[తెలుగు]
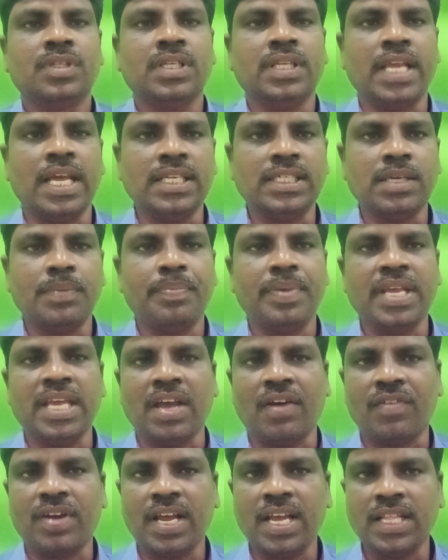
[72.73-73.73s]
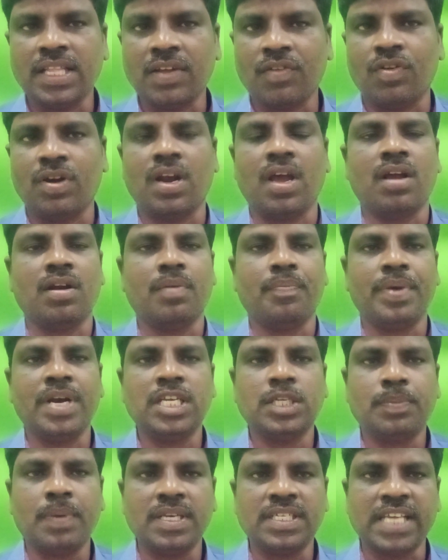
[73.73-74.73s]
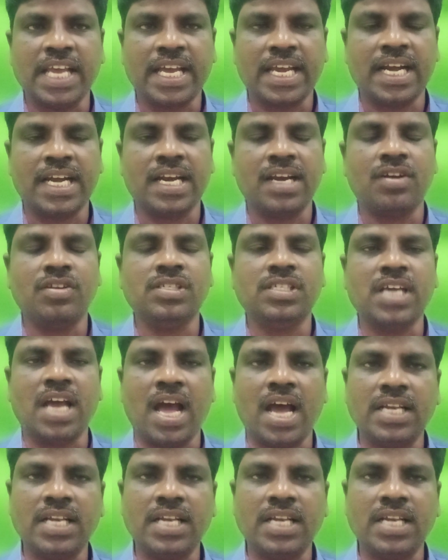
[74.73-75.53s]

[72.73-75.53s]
నేను చెప్పిన ఎవరైతే ఉన్నారో ప్రిన్సిపల్ సెక్రటరీ నుంచి